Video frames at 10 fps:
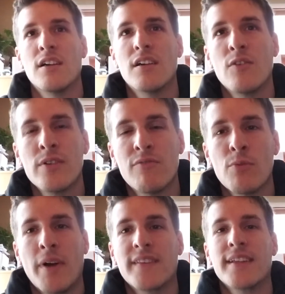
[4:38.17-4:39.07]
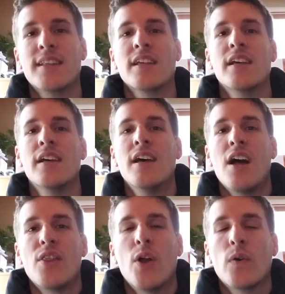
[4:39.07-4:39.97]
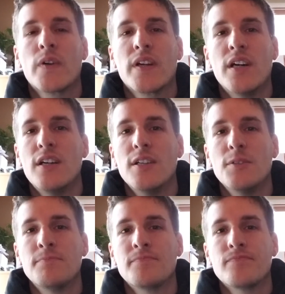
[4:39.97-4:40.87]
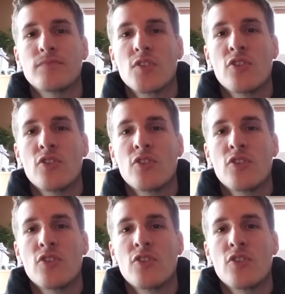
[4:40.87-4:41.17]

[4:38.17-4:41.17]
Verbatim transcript: au niveau de ma tête. Donc, euh,